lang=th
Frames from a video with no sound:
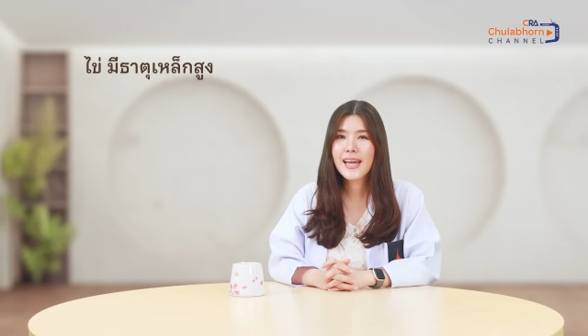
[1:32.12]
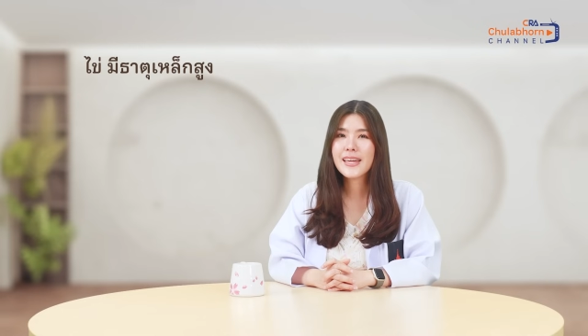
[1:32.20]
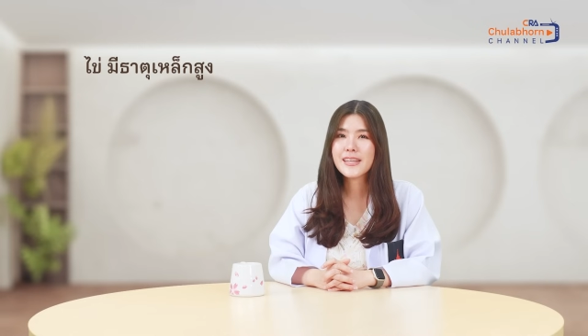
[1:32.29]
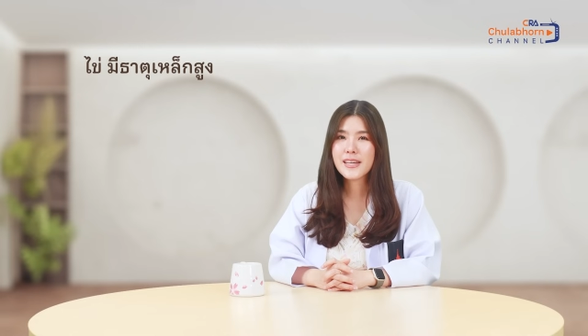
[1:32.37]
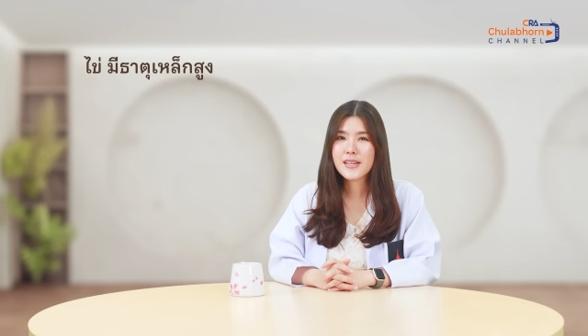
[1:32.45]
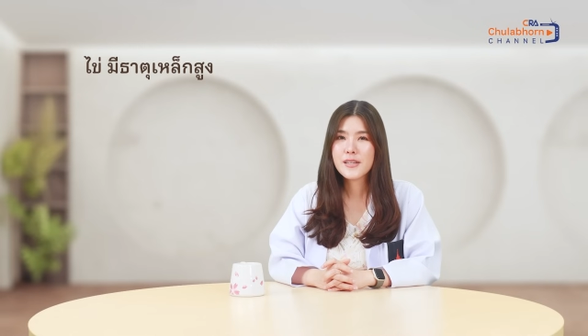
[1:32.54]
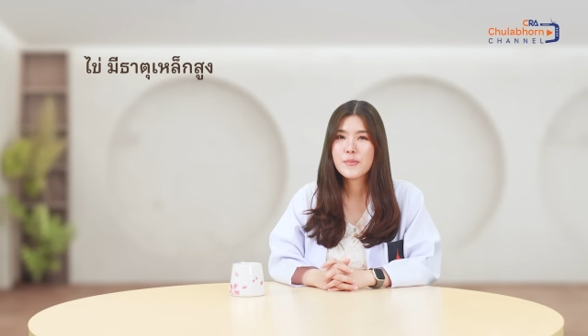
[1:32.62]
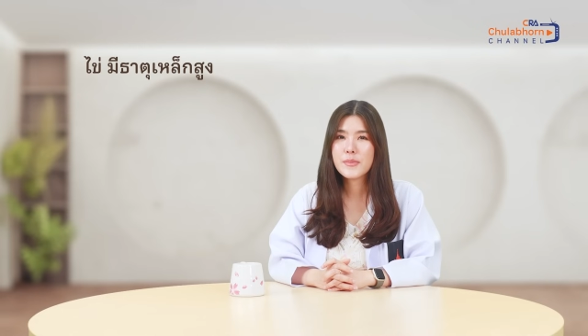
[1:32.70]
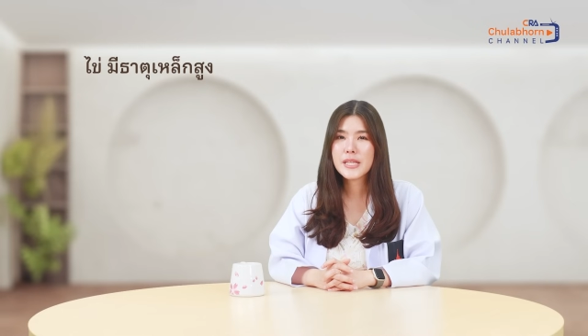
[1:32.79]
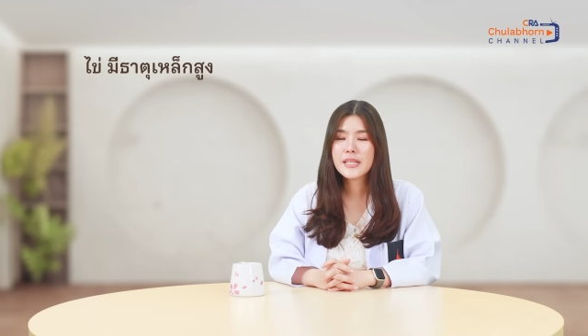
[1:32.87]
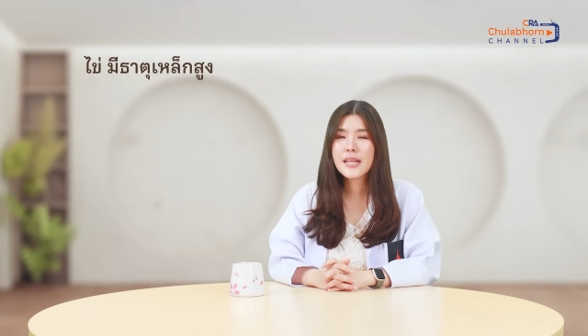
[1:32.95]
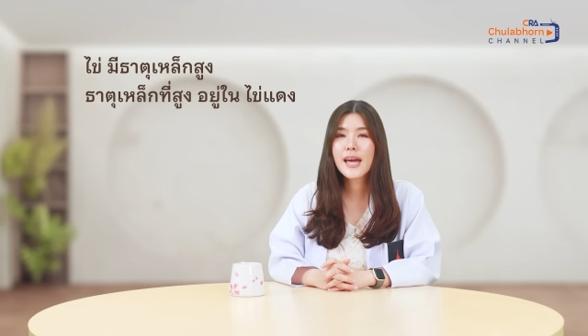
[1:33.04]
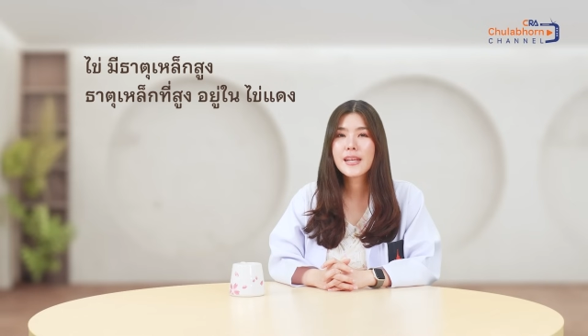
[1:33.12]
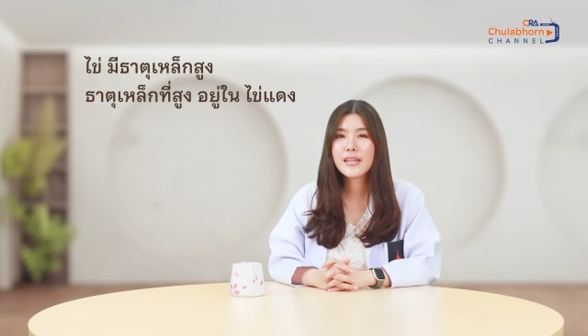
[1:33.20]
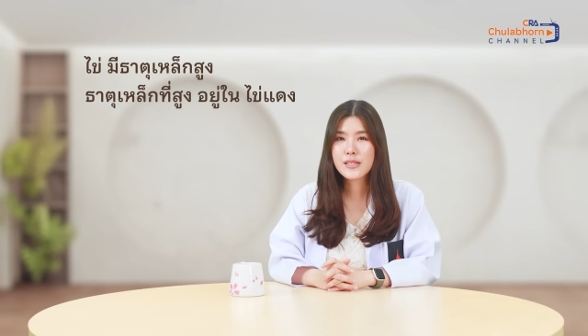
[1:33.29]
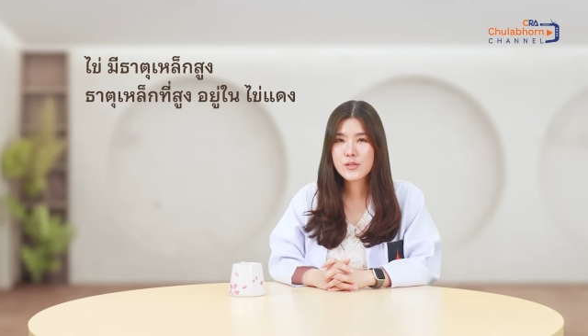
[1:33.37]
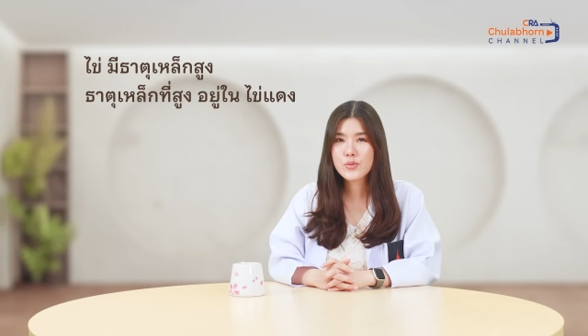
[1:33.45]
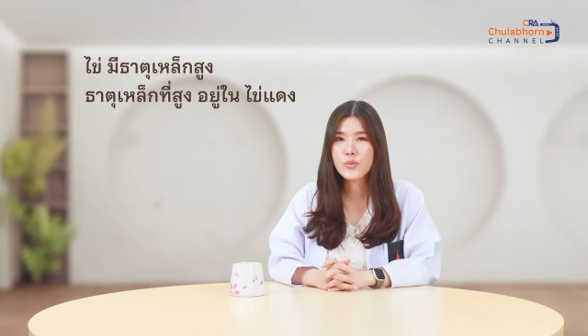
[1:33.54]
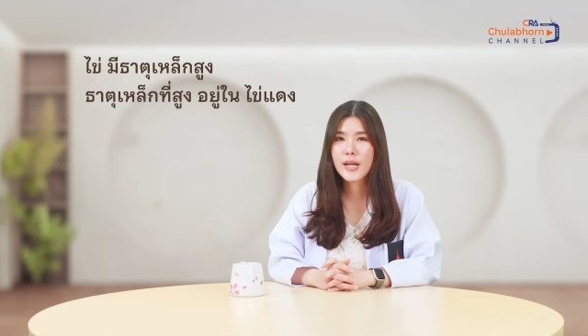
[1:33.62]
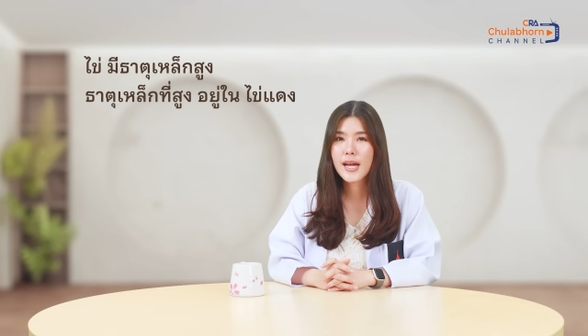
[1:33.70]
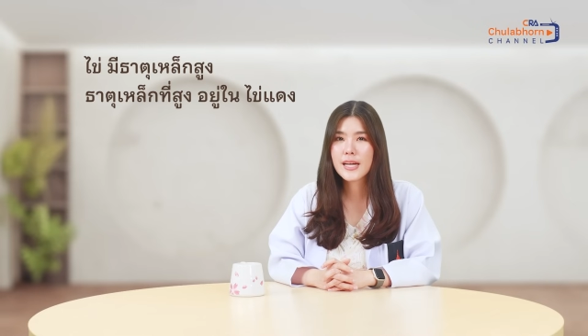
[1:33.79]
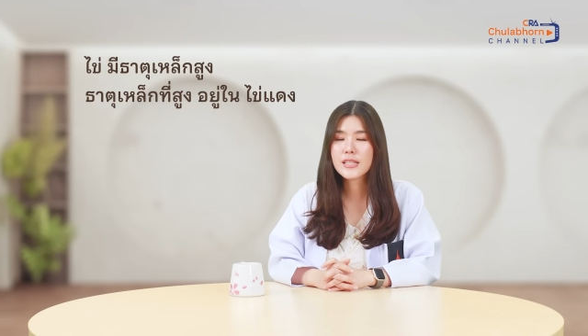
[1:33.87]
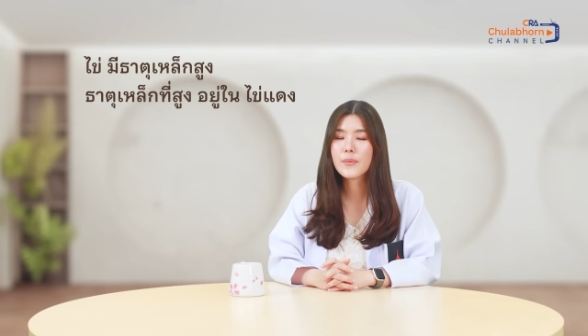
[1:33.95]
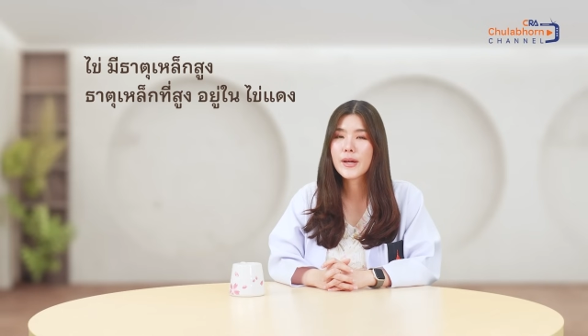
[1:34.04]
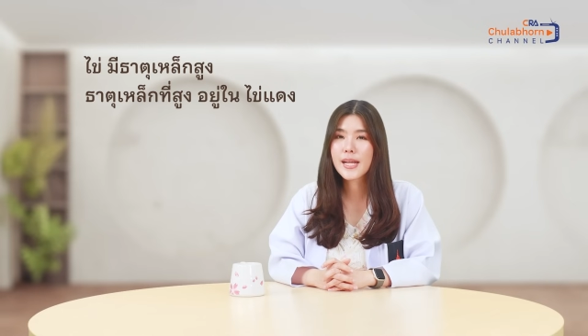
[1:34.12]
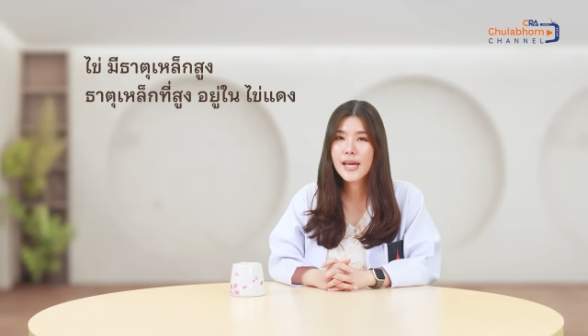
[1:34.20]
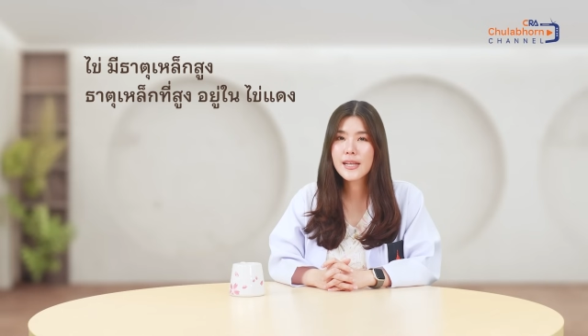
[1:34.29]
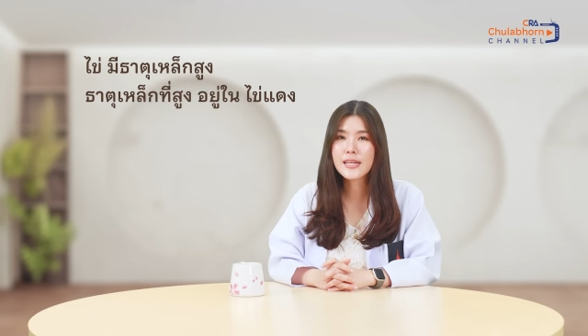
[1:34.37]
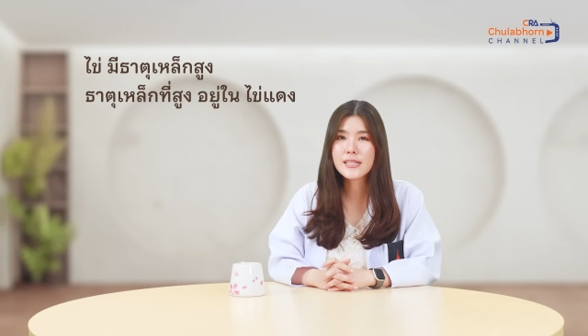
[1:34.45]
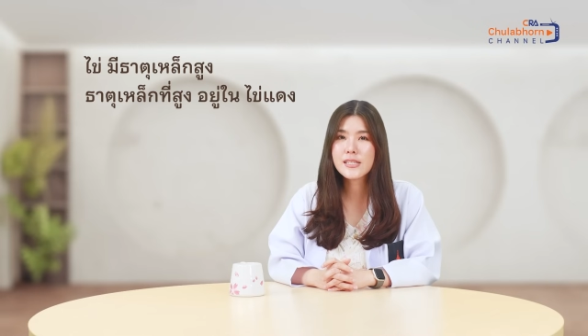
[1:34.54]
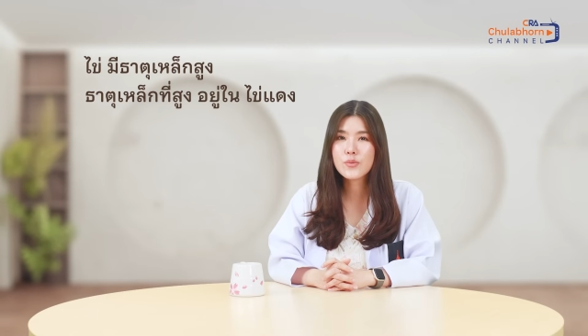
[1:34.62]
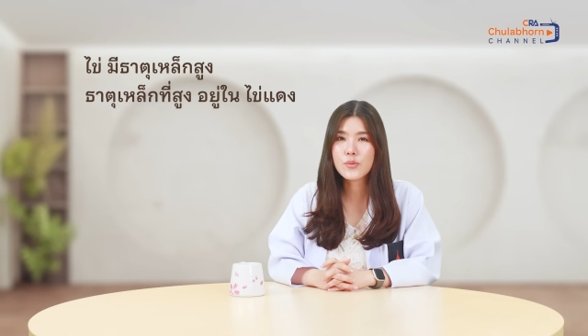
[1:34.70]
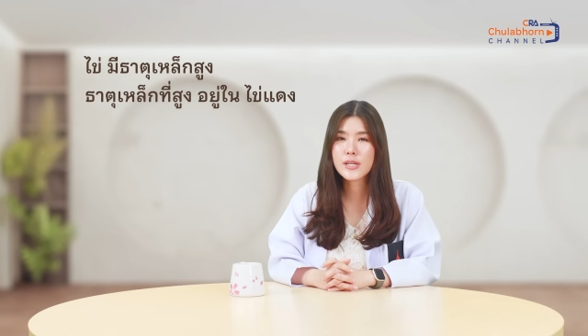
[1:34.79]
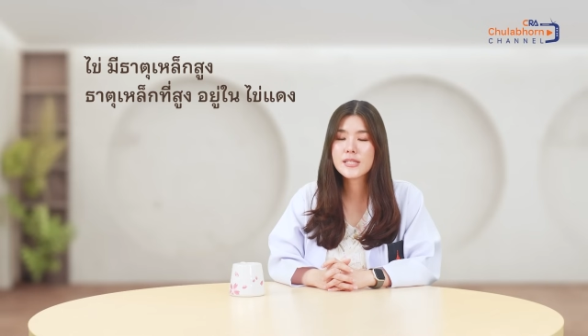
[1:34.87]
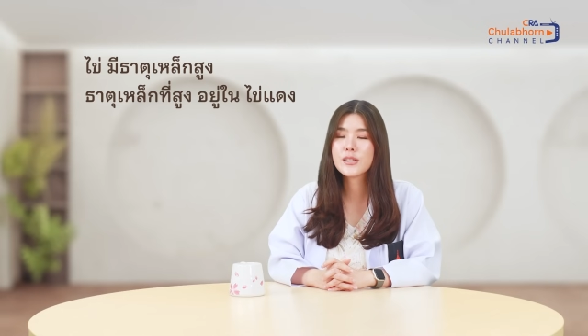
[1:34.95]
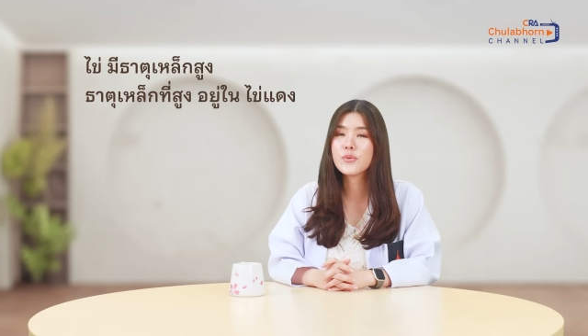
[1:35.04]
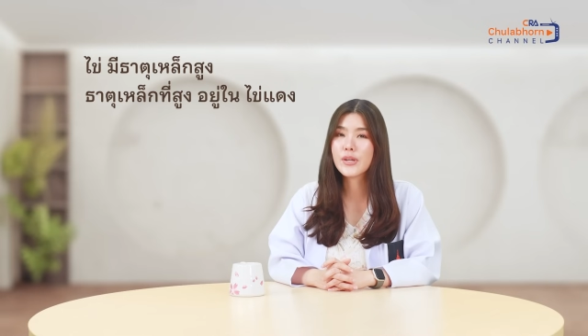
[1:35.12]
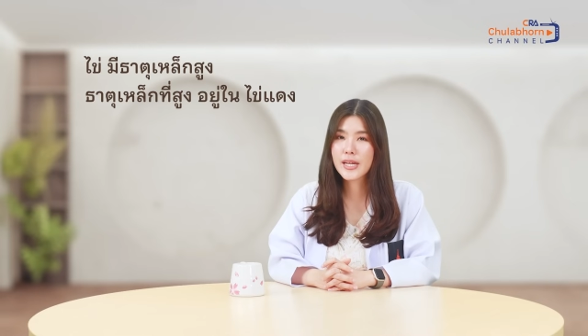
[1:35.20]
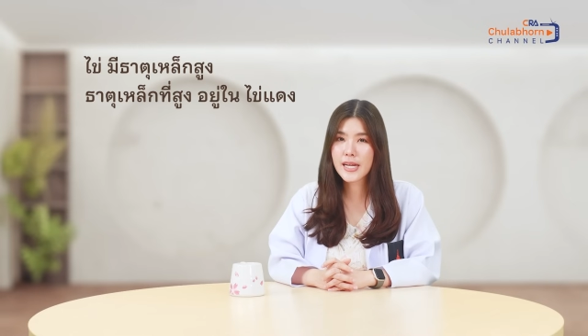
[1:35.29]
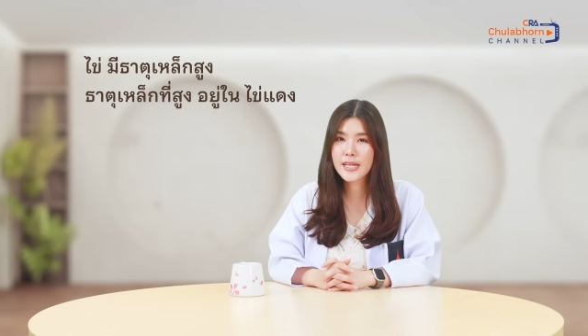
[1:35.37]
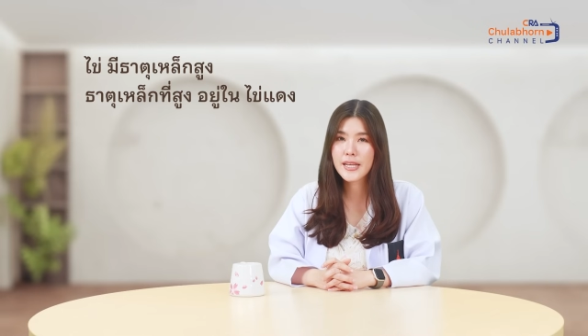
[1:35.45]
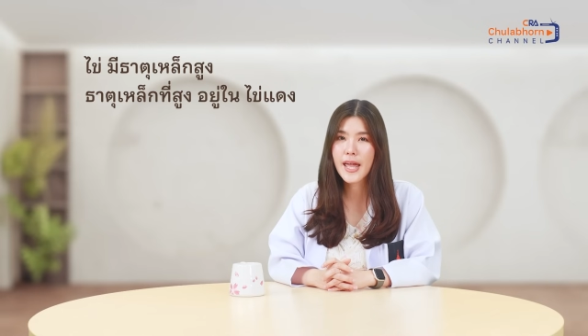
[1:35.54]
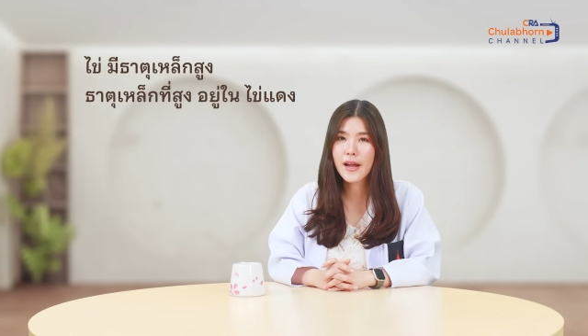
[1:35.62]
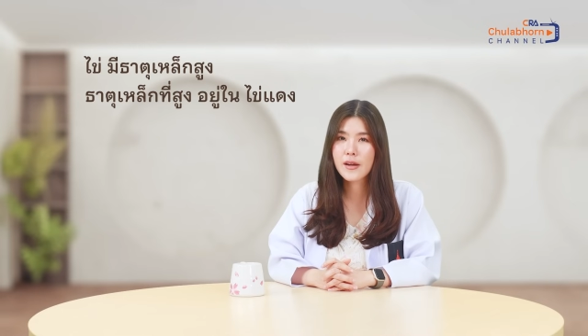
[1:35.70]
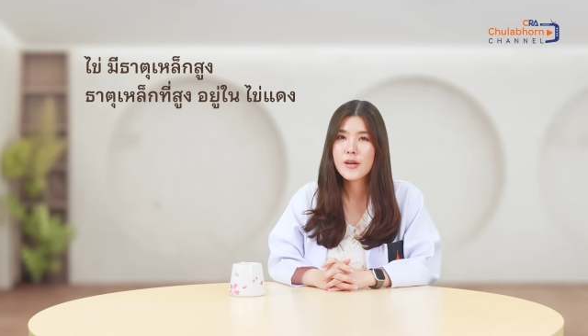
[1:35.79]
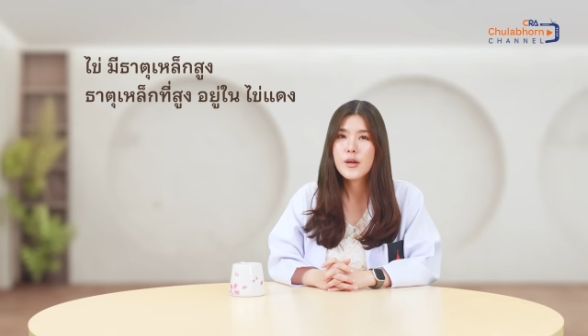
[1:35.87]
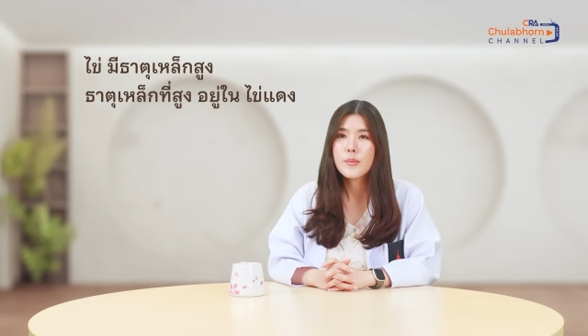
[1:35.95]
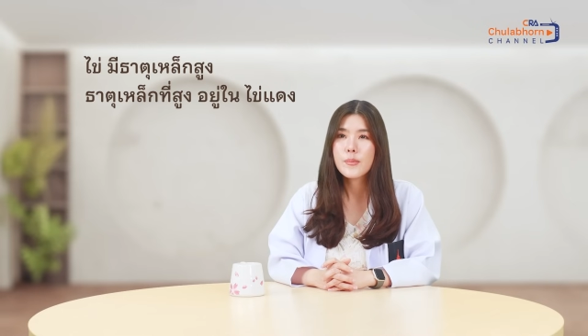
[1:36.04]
ไข่เนี่ยมีธาตุเหล็กสูงนะคะ แต่ว่าธาตุเหล็กที่สูงเนี่ยจะอยู่ในไข่แดง